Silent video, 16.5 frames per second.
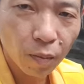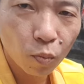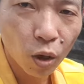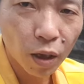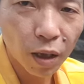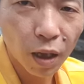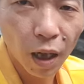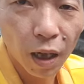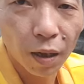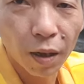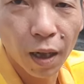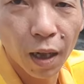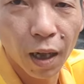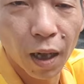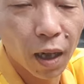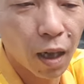Mọi người
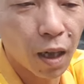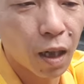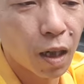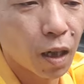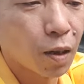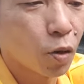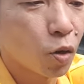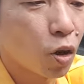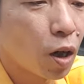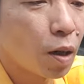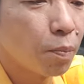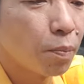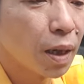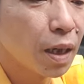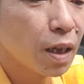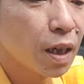uh, có
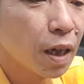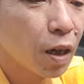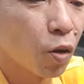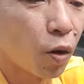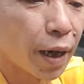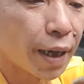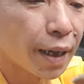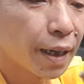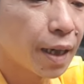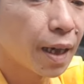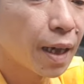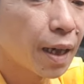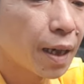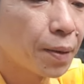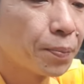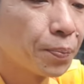mấy người hỏi
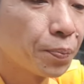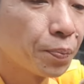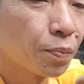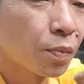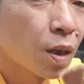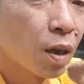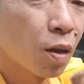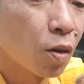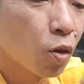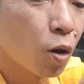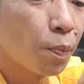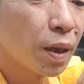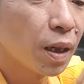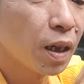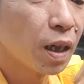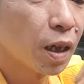uh, có
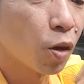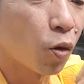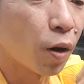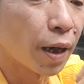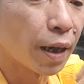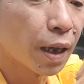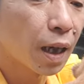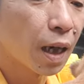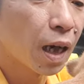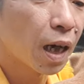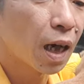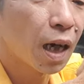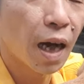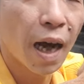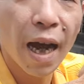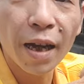mấy người hỏi
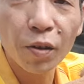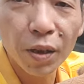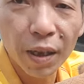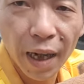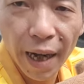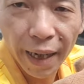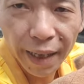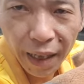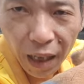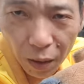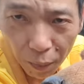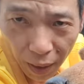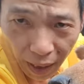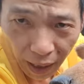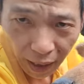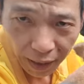uh, hai con cái này
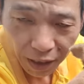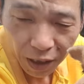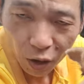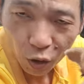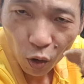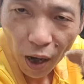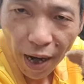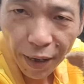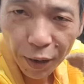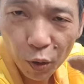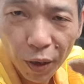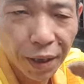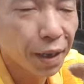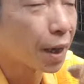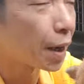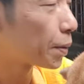mà chưa có ai
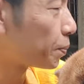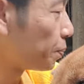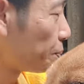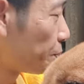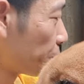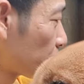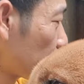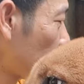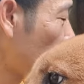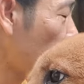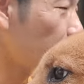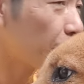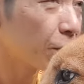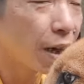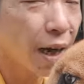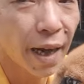đoán được là
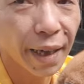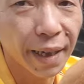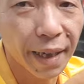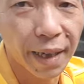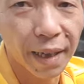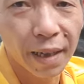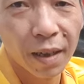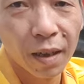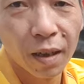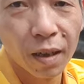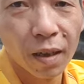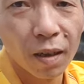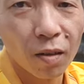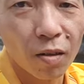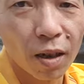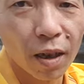hai con cái này,
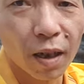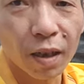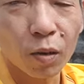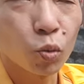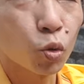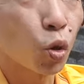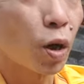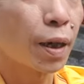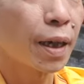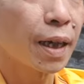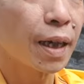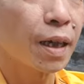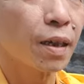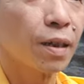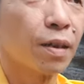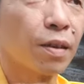con ở trong chuồng
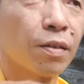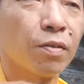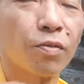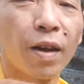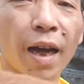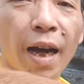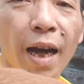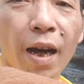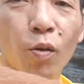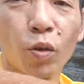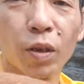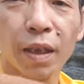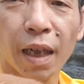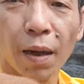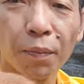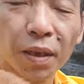đấy và
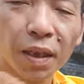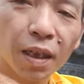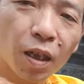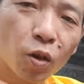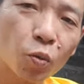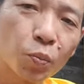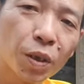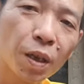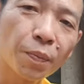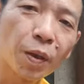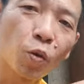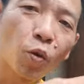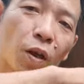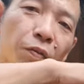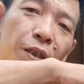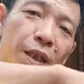con xám bên kia hôm trước mình
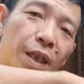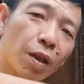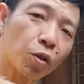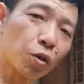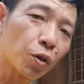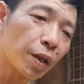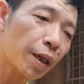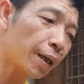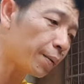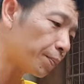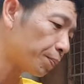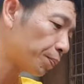quay video rồi đấy.